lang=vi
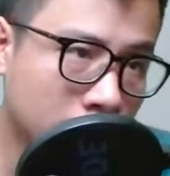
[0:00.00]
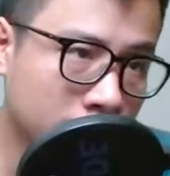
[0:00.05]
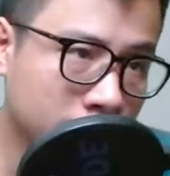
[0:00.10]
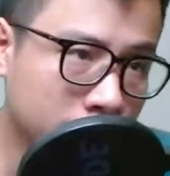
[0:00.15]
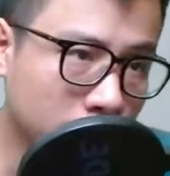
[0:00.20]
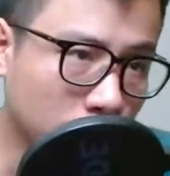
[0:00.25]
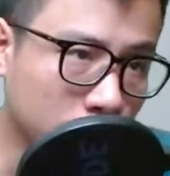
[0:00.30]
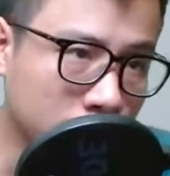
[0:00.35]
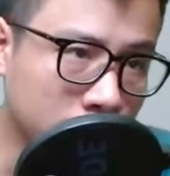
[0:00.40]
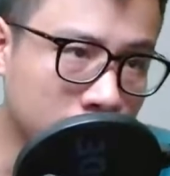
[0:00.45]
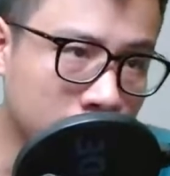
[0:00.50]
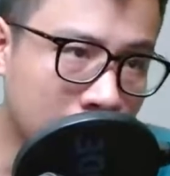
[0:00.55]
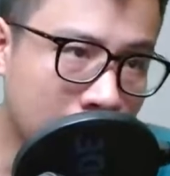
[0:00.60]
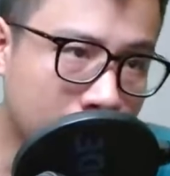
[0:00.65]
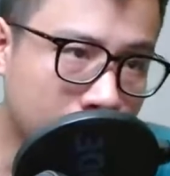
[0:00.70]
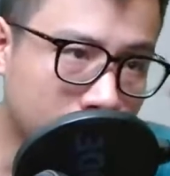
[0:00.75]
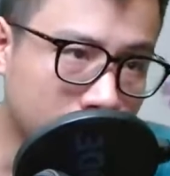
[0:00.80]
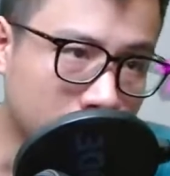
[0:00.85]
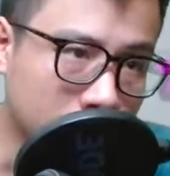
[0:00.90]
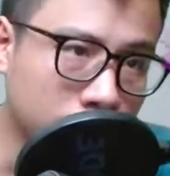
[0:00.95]
Một thứ
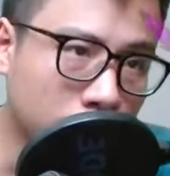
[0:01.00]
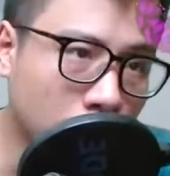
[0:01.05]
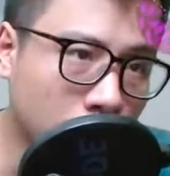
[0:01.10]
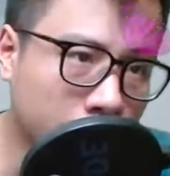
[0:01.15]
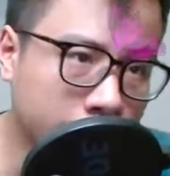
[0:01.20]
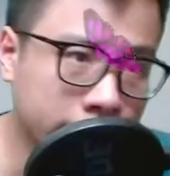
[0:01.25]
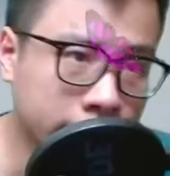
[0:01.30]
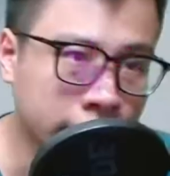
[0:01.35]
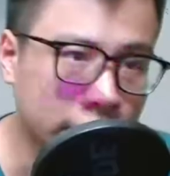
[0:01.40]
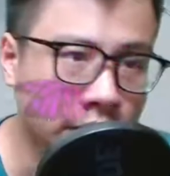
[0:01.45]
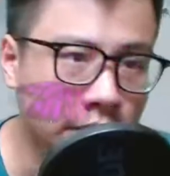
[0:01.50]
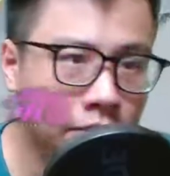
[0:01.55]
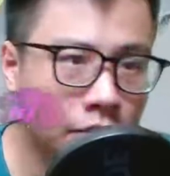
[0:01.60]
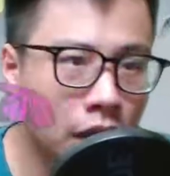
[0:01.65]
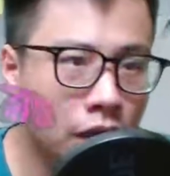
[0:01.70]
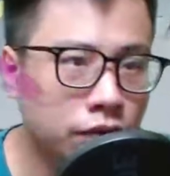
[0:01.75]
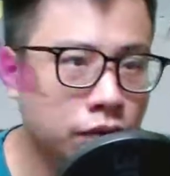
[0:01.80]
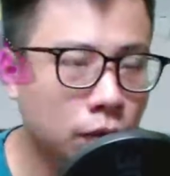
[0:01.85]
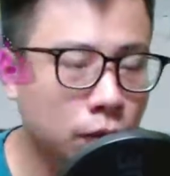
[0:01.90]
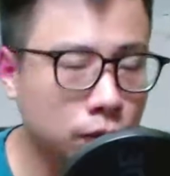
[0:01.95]
áp lực vô hình bao
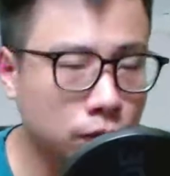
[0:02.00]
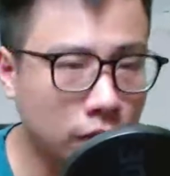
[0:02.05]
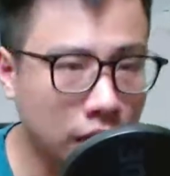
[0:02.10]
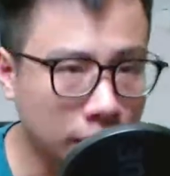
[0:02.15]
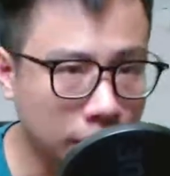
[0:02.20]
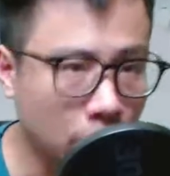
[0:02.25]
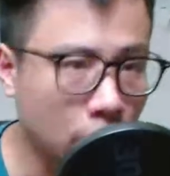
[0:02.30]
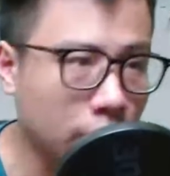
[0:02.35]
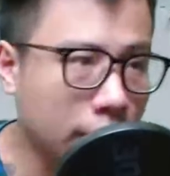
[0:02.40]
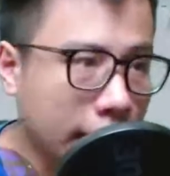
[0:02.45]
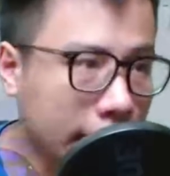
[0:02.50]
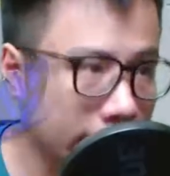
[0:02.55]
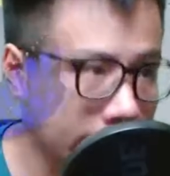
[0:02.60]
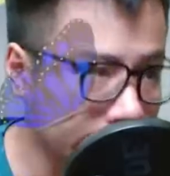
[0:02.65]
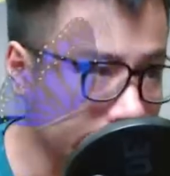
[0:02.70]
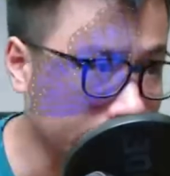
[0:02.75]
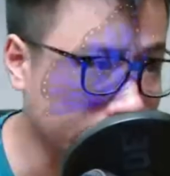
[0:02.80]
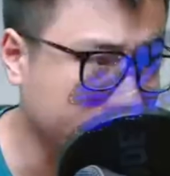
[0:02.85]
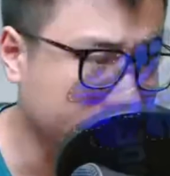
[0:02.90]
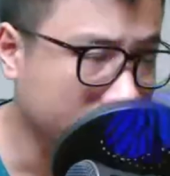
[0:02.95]
phủ toàn bộ đại điện,
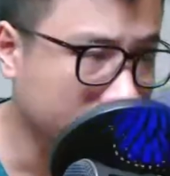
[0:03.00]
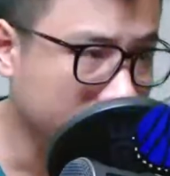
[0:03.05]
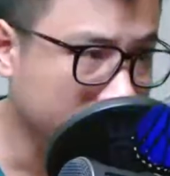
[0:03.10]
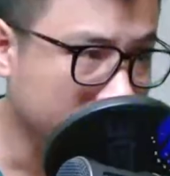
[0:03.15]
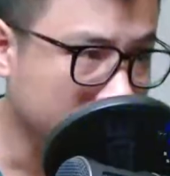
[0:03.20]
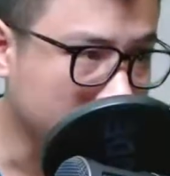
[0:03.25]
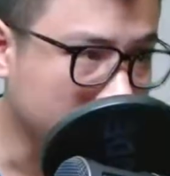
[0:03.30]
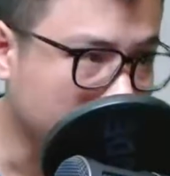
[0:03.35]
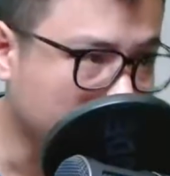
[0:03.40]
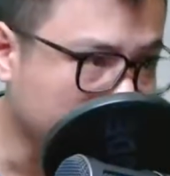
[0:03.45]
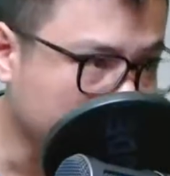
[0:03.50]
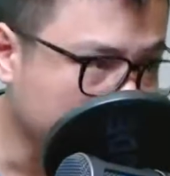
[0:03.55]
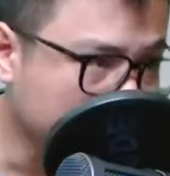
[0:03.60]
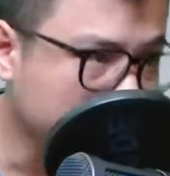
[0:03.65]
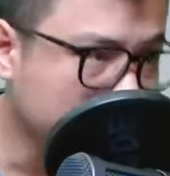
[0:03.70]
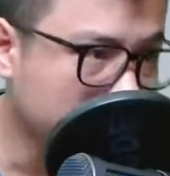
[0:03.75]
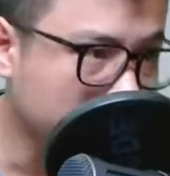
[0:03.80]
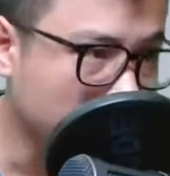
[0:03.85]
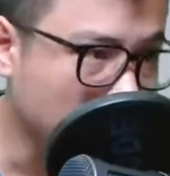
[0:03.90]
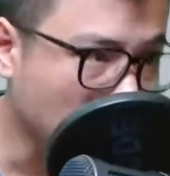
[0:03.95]
khiến những
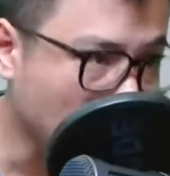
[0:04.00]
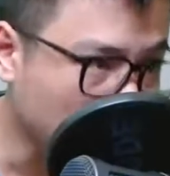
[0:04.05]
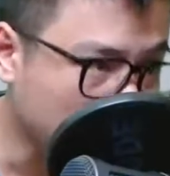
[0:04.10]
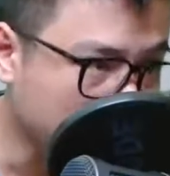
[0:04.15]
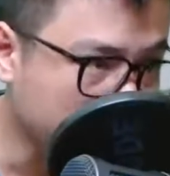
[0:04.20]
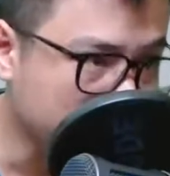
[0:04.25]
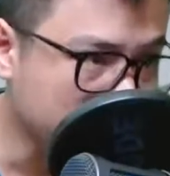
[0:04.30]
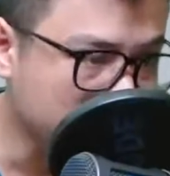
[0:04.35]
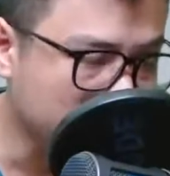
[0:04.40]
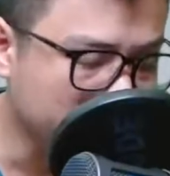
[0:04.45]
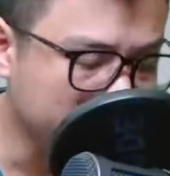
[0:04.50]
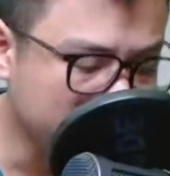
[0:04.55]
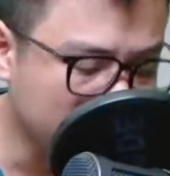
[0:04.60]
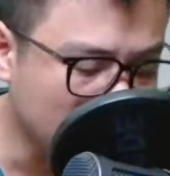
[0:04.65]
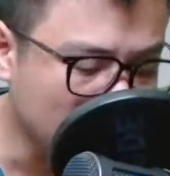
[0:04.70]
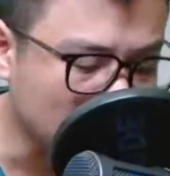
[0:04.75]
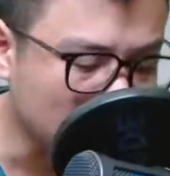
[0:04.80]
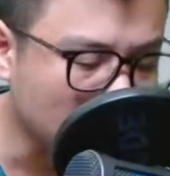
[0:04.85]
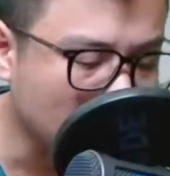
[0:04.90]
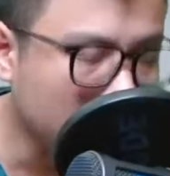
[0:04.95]
người ngồi phía dưới
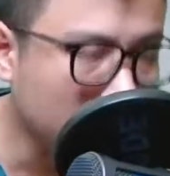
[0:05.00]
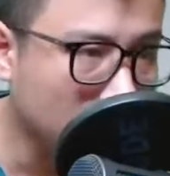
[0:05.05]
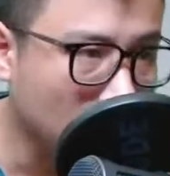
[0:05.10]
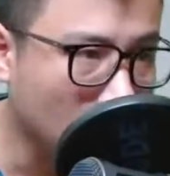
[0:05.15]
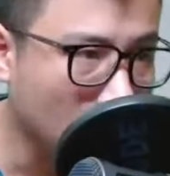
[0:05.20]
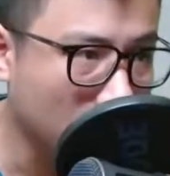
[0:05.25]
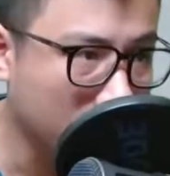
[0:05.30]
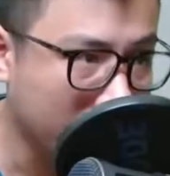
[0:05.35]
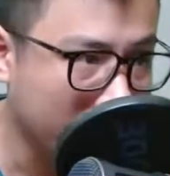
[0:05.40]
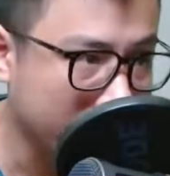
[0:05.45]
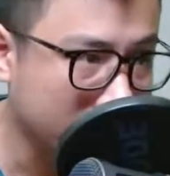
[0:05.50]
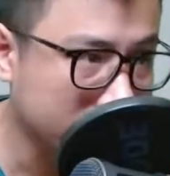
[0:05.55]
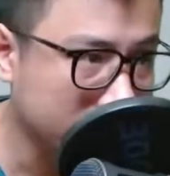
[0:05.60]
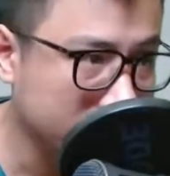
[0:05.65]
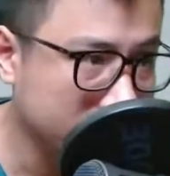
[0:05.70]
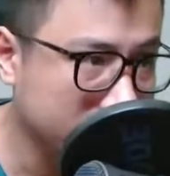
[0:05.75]
đều toát mồ hôi lạnh.